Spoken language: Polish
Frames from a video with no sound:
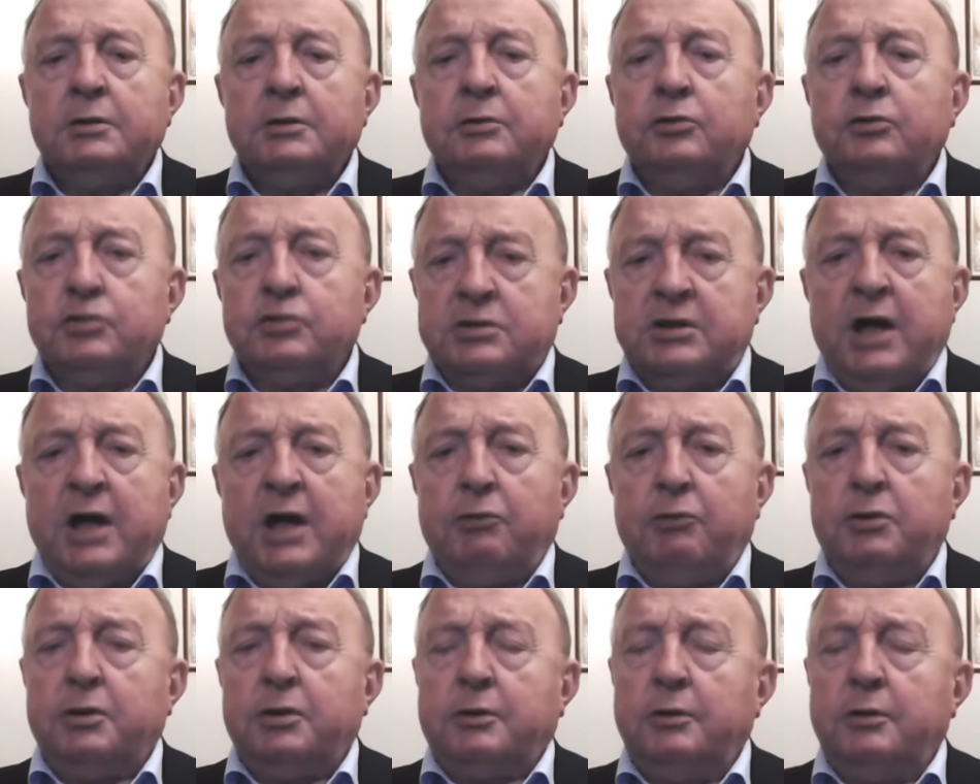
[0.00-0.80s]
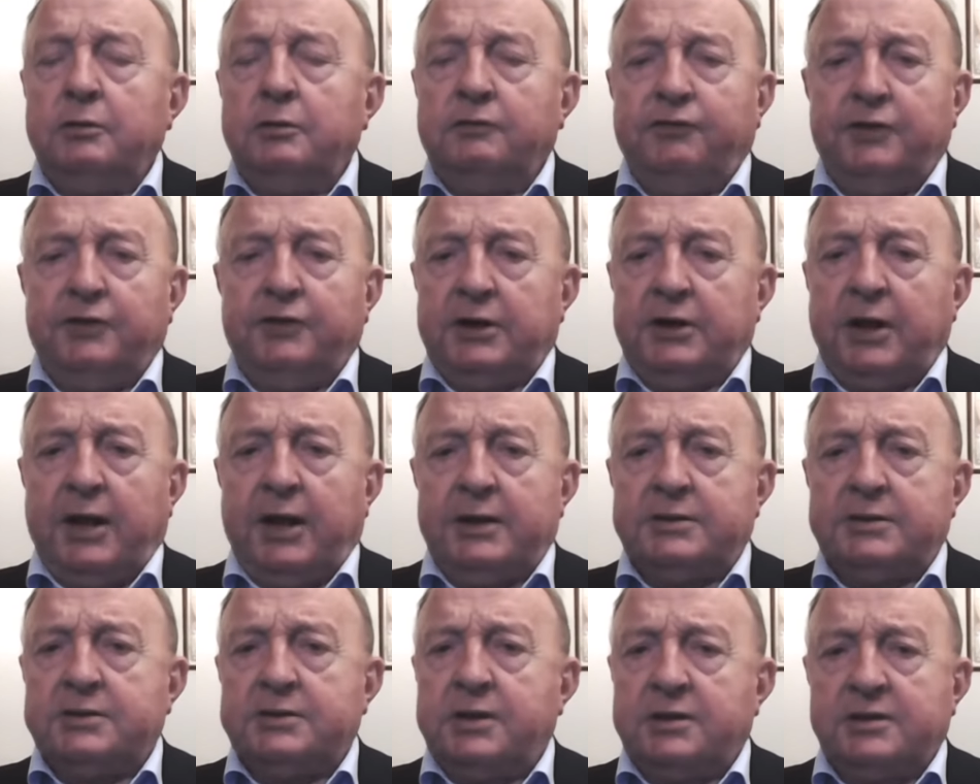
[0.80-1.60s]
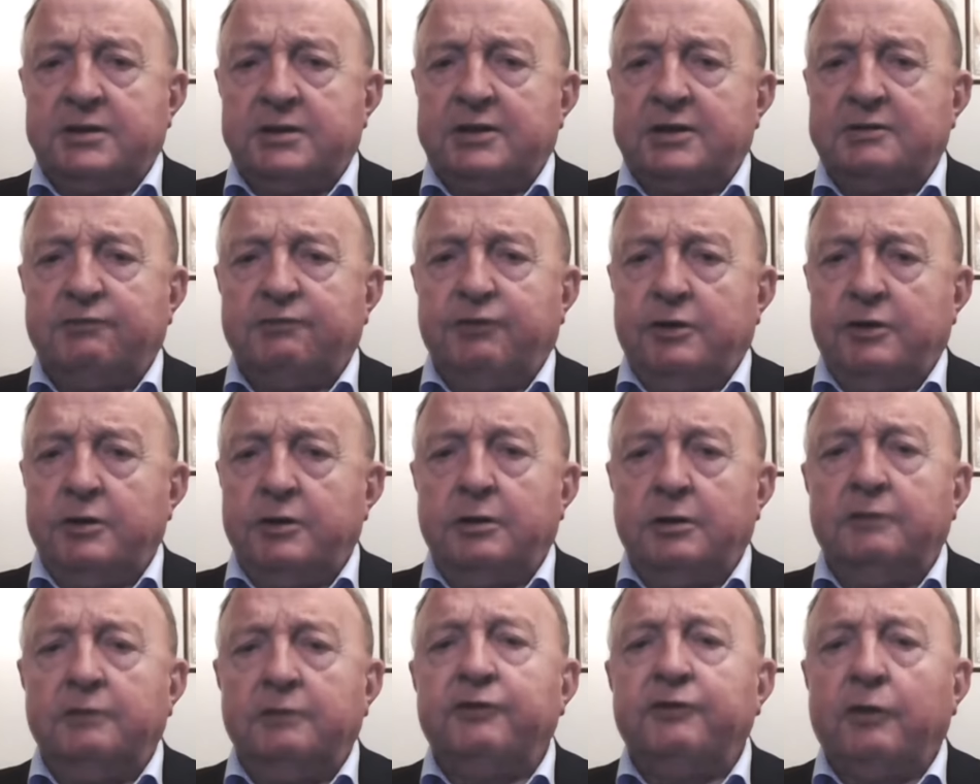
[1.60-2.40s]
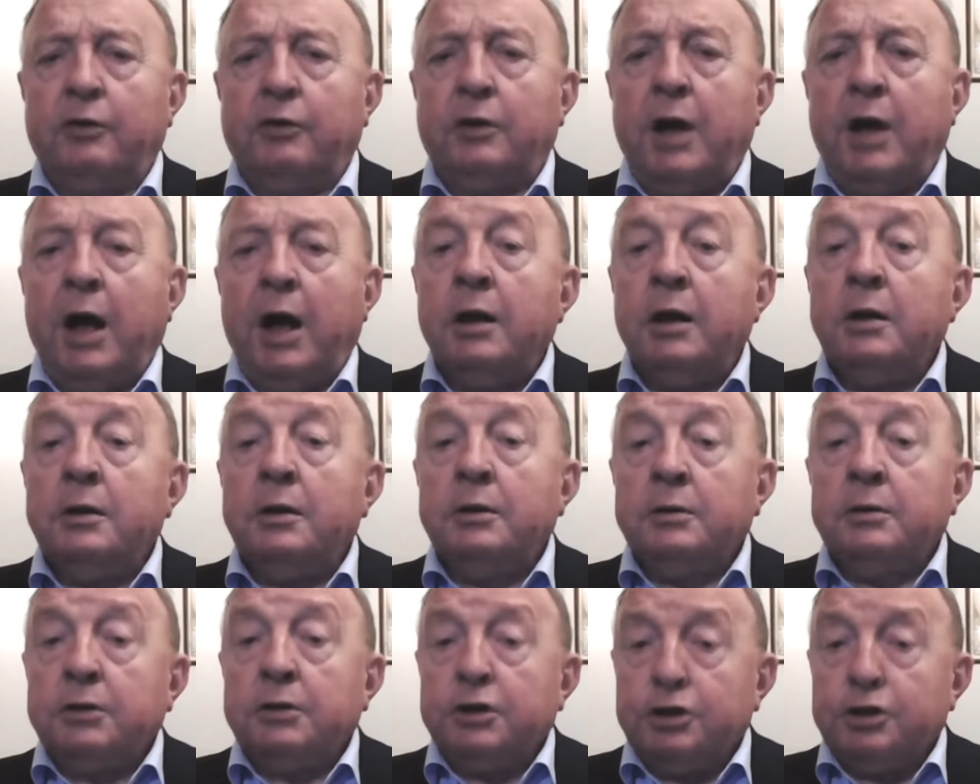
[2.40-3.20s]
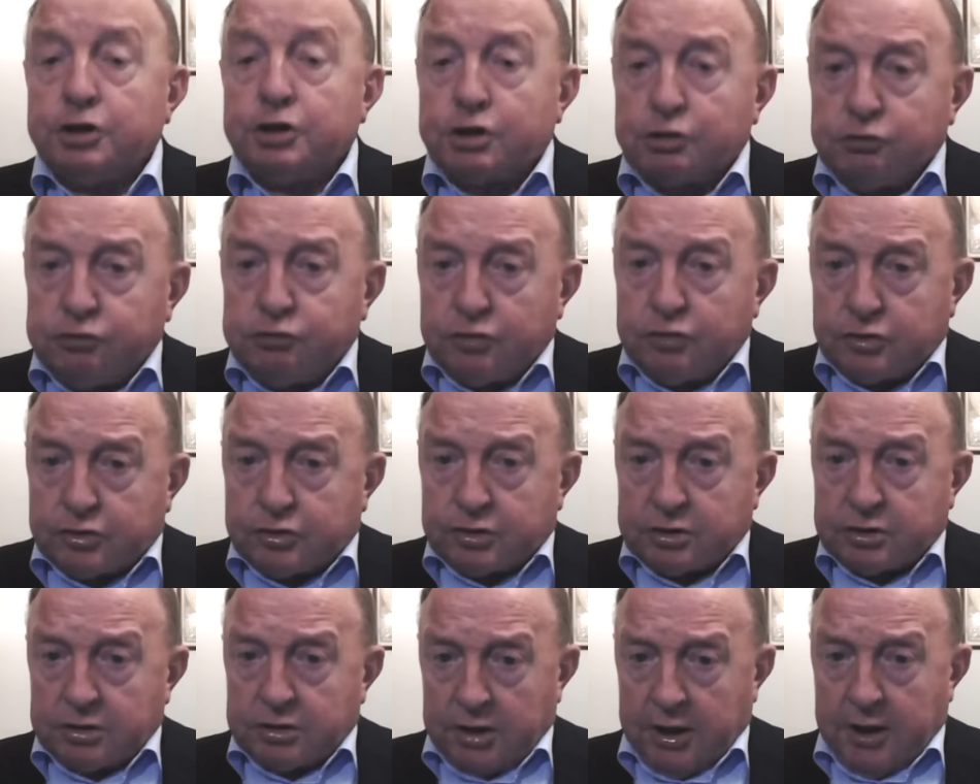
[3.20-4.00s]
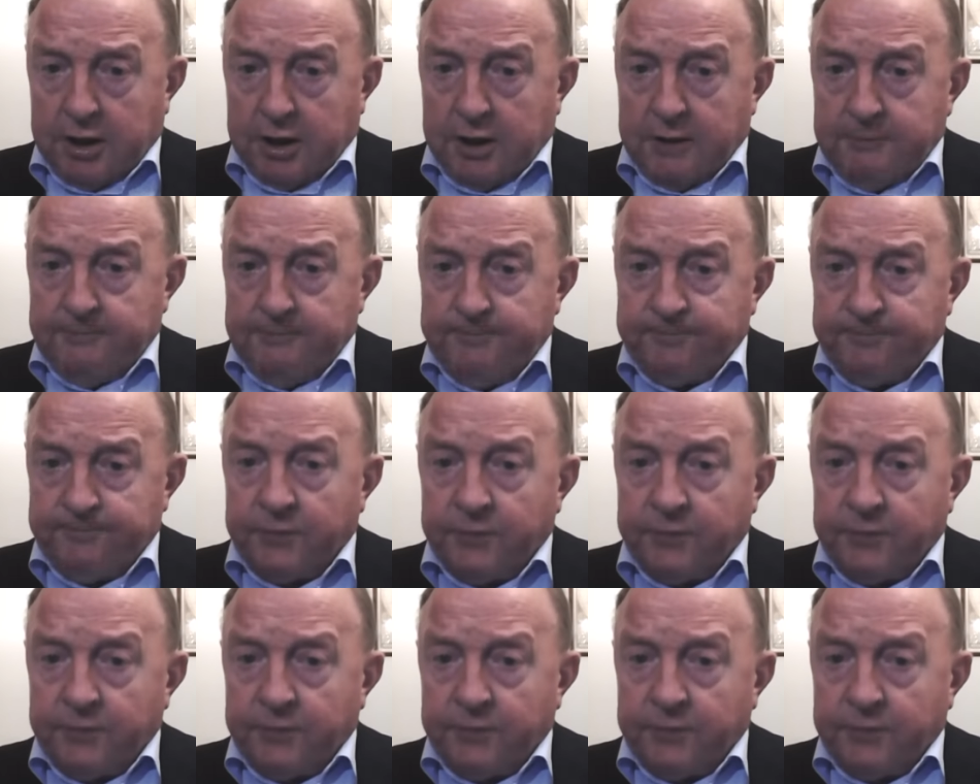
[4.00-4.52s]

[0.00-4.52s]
uznały Konfederację za swojego wroga. I słusznie.